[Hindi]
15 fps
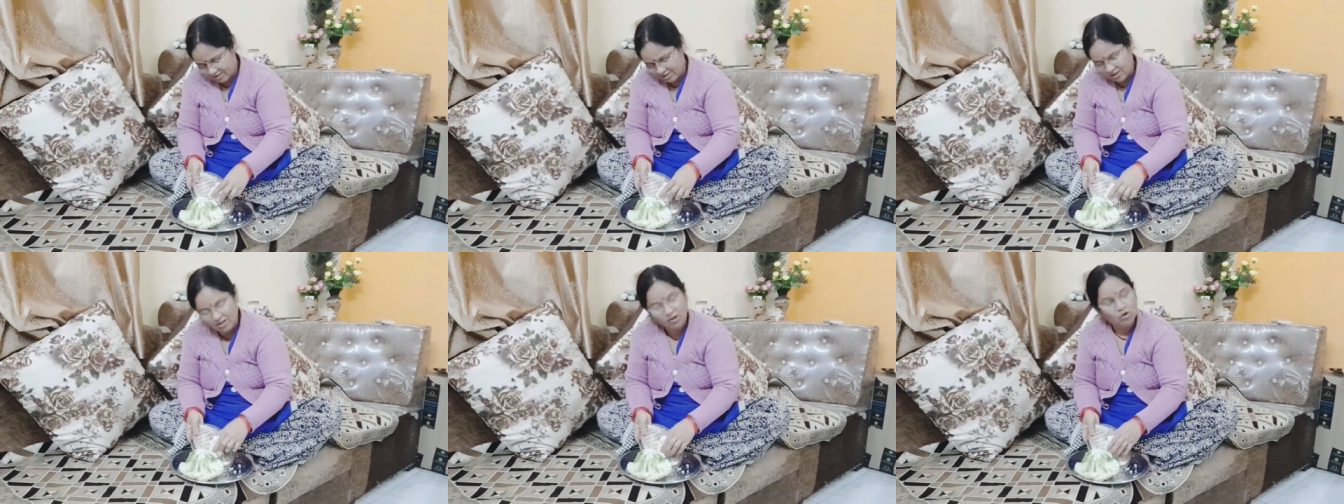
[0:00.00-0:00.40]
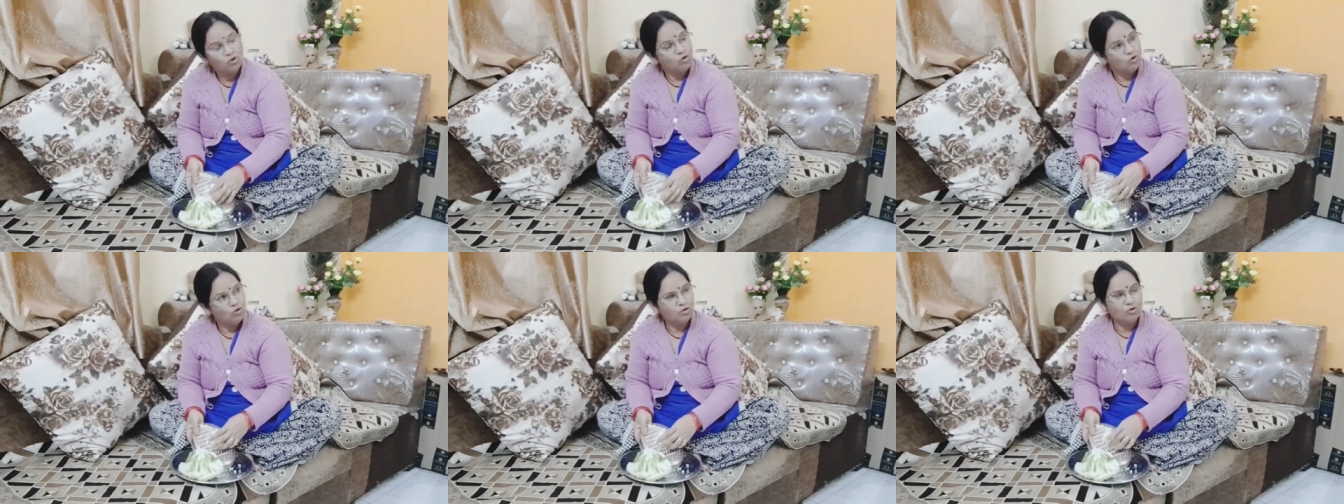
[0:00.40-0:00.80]
इन
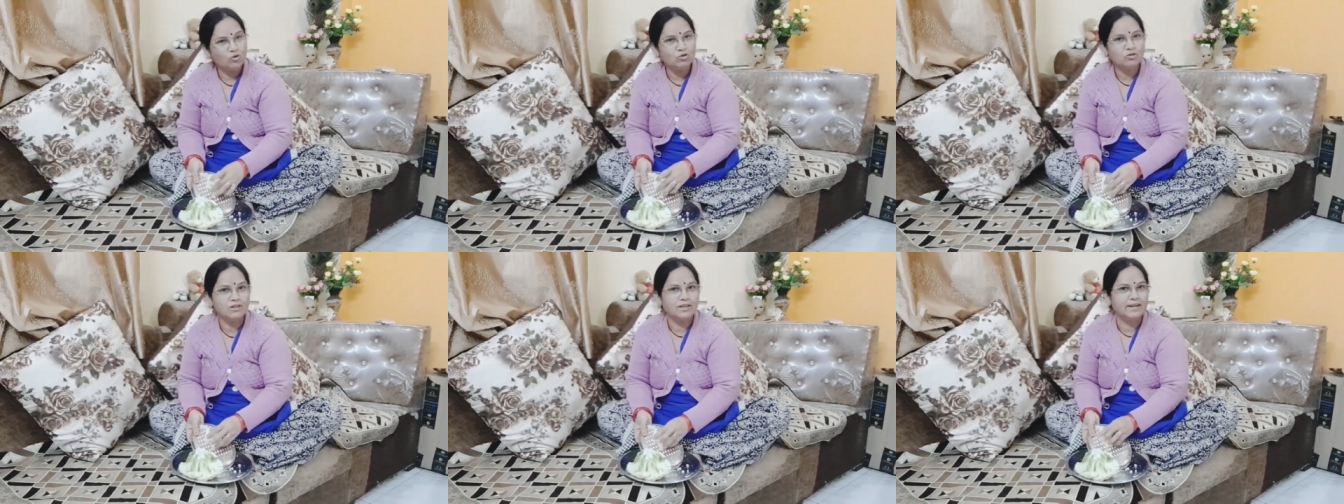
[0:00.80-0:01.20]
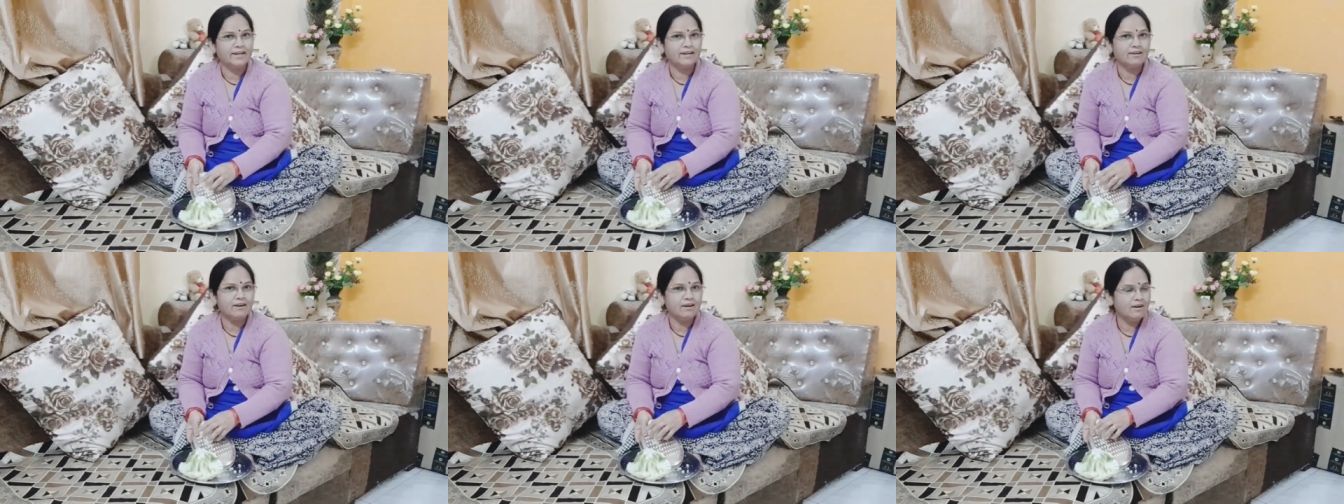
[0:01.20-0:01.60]
लोगों को रोज
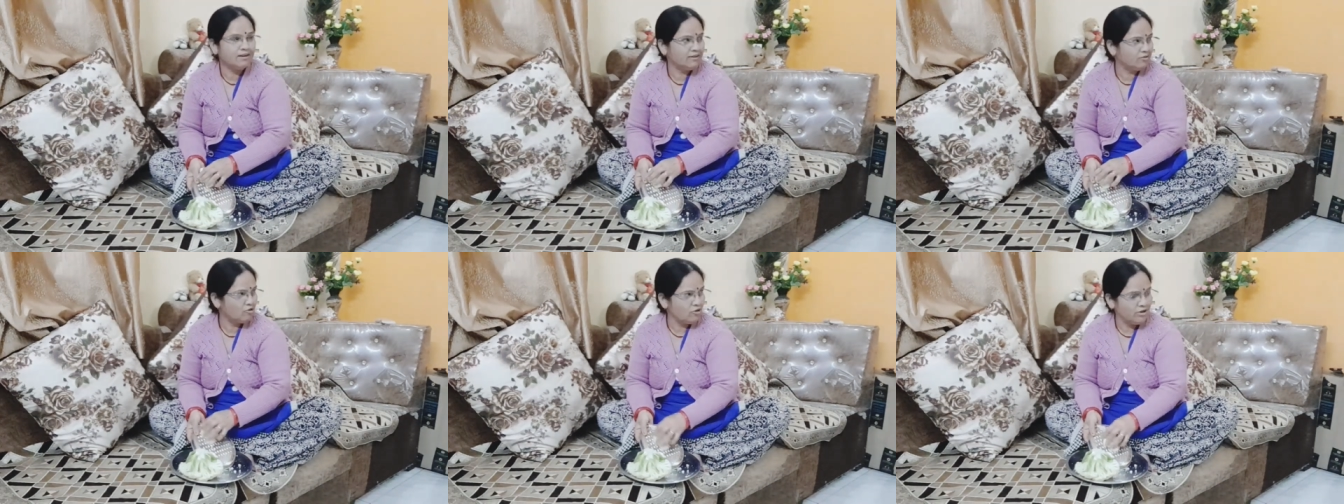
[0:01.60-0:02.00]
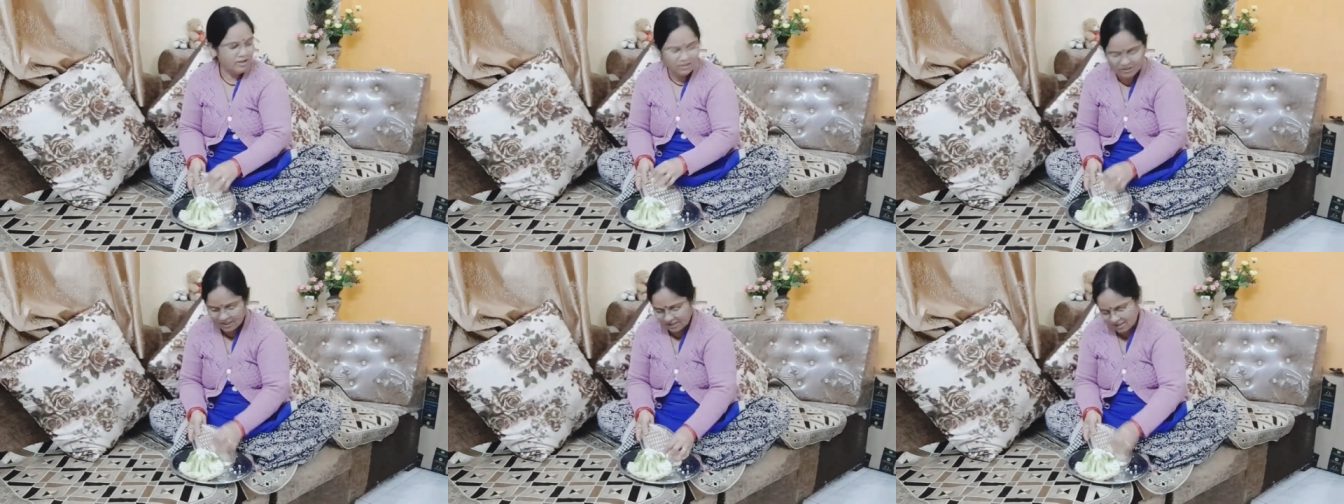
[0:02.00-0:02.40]
तेल का
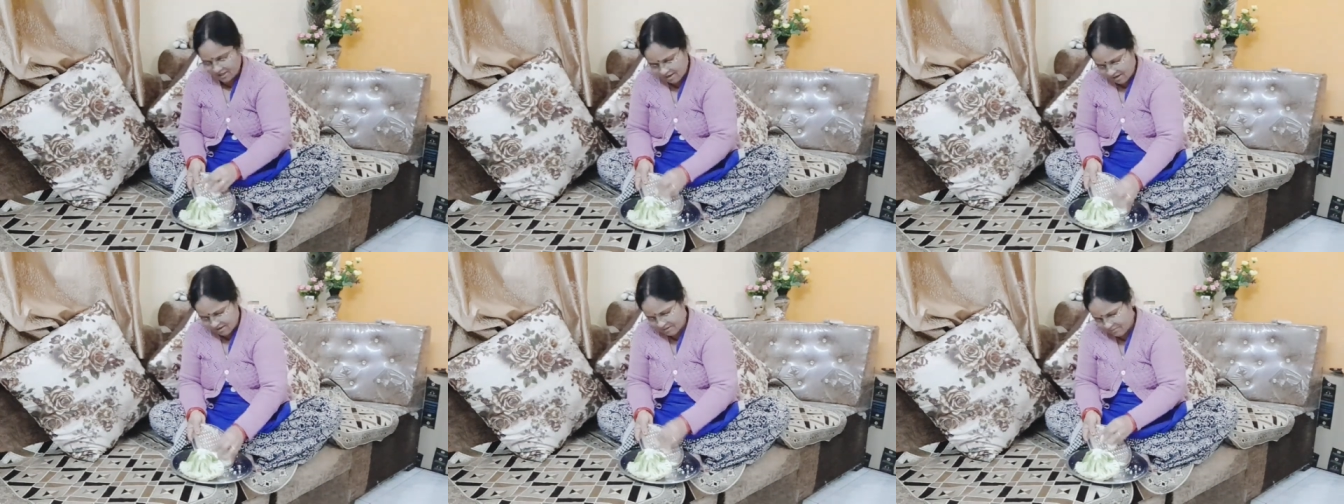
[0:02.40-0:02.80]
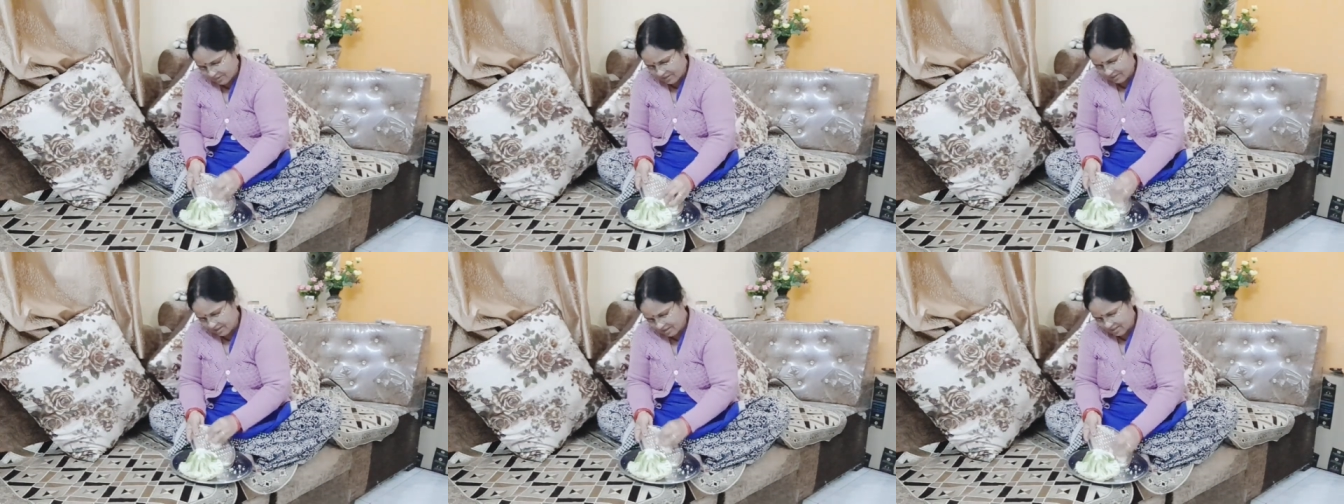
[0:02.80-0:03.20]
ऑयल ज़्यादा खाना
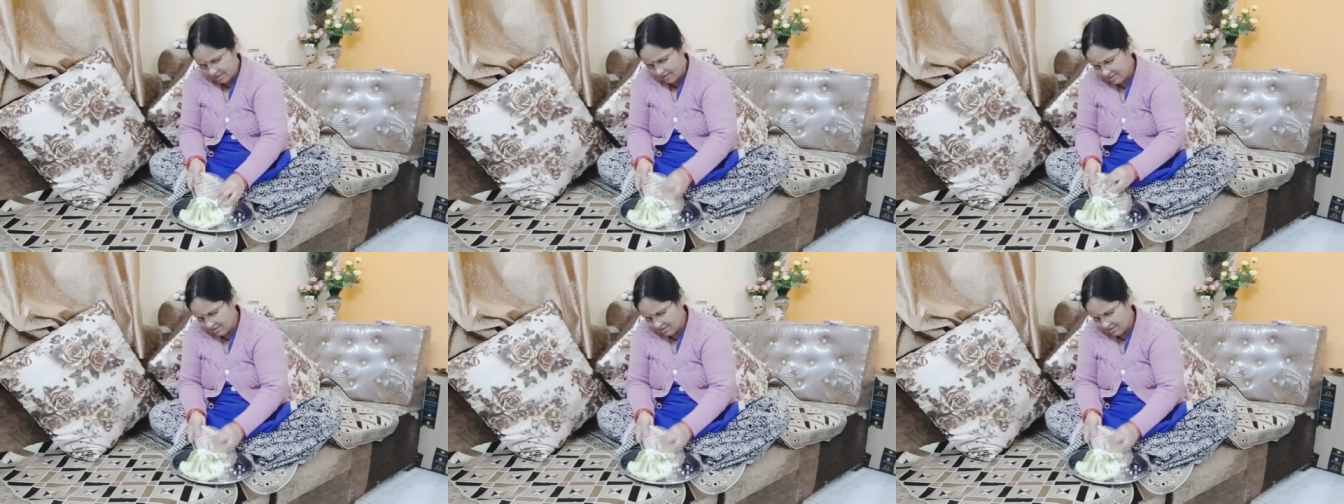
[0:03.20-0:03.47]
पड़ता है